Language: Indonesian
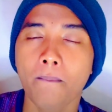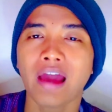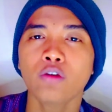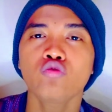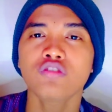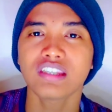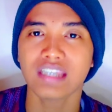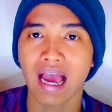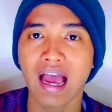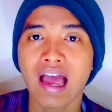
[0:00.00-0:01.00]

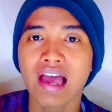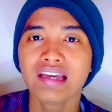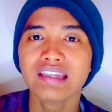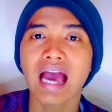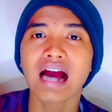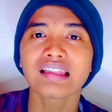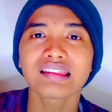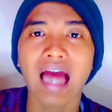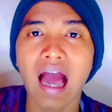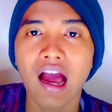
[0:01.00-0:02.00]
manusia yang
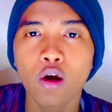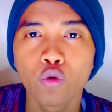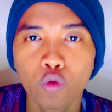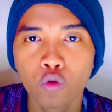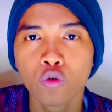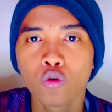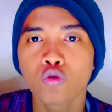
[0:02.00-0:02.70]
tangguh,